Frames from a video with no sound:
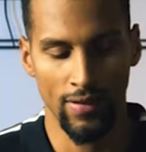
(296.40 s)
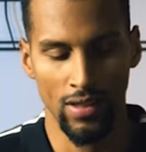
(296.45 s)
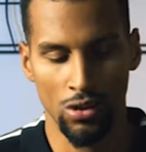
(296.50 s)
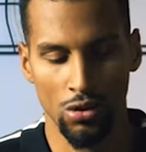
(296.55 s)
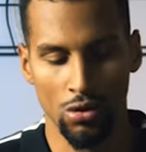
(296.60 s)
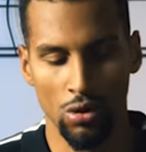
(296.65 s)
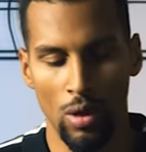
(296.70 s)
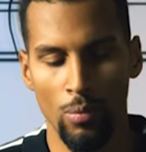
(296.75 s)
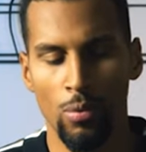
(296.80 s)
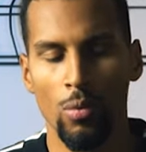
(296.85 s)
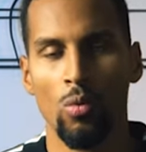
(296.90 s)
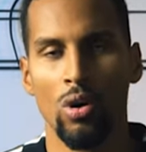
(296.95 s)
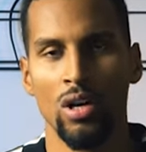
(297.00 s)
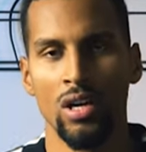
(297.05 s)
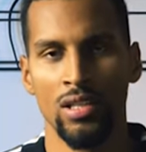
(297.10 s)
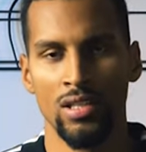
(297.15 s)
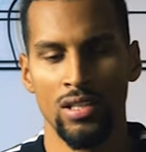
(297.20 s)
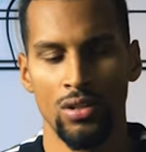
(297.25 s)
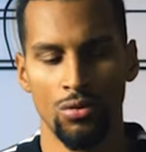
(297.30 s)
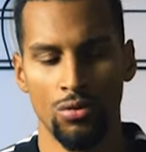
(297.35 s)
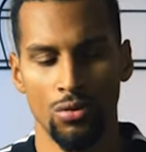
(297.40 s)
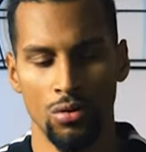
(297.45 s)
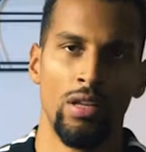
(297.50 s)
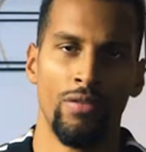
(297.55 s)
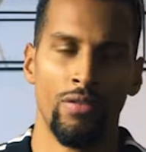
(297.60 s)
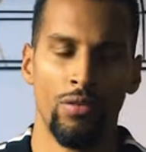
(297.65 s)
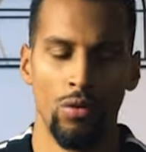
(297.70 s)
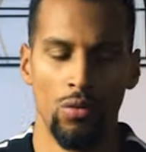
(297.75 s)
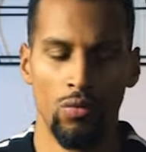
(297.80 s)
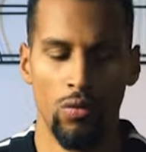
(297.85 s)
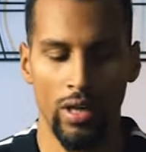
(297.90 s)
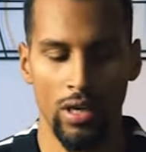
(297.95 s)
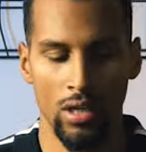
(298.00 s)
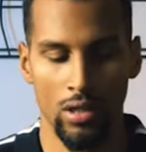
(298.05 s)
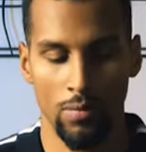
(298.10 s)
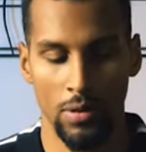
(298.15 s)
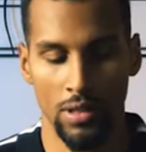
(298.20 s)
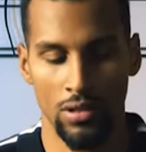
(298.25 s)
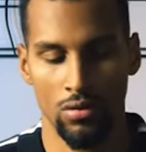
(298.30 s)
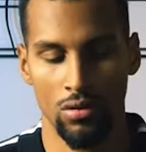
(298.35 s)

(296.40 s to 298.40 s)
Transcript: vrai que je suis un peu moins assidu sur les vidéos de voyage parce